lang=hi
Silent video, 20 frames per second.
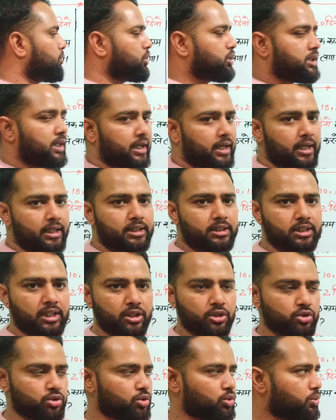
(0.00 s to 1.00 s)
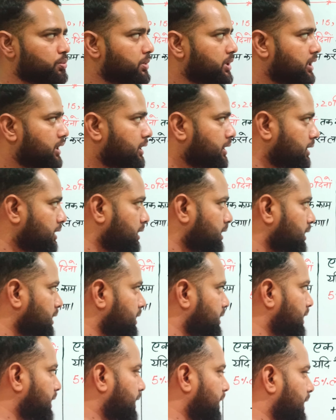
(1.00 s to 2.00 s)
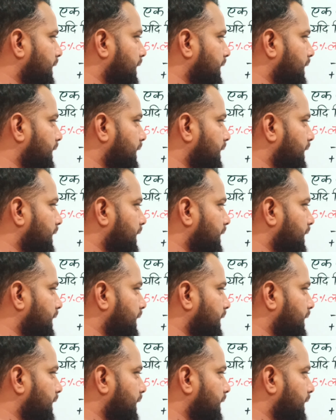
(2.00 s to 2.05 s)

वो हो जाएगा चार सौ रुपये ठीक